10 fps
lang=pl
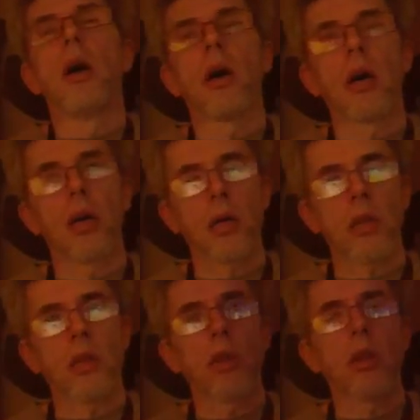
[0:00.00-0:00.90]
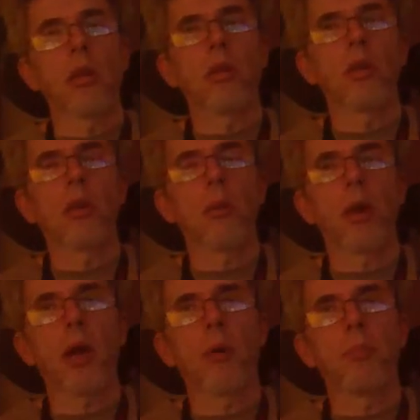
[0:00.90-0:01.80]
e,
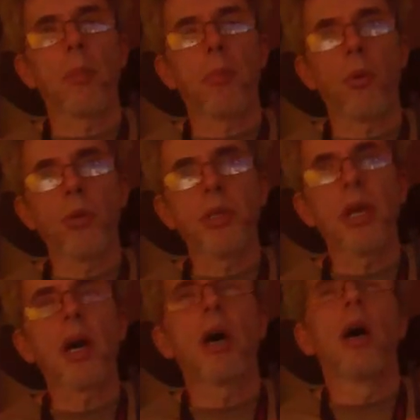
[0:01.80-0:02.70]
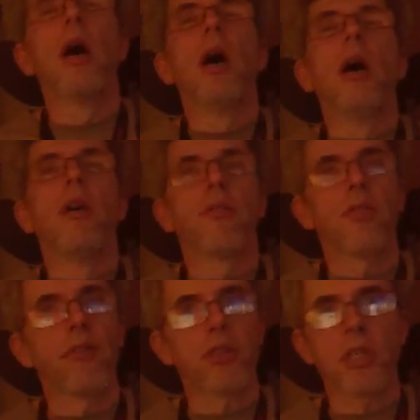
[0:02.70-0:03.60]
dobrego popołudnia
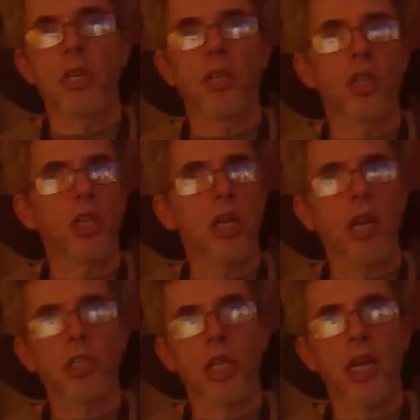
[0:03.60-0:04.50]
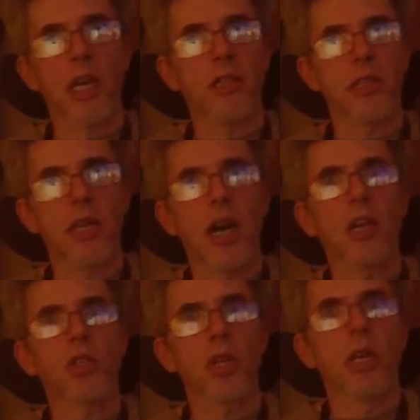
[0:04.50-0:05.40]
we wszystkich trzech, trzech
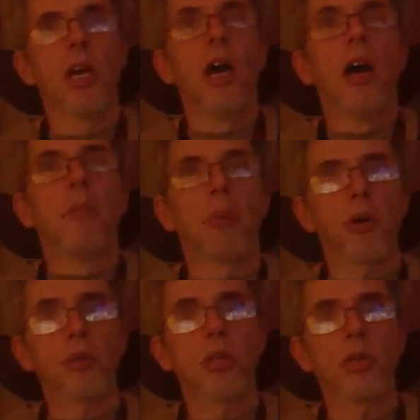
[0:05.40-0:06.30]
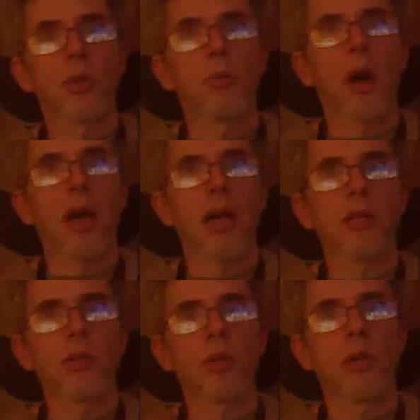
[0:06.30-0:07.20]
językach, czyli po rosyjsku, po
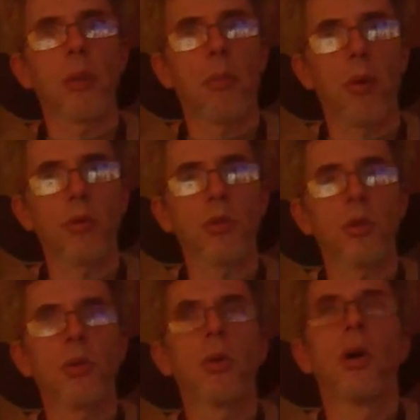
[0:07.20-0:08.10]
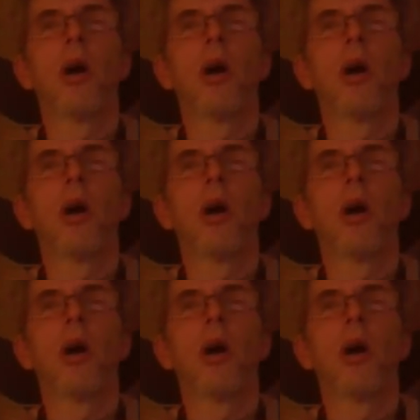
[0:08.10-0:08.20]
angielsku i po polsku.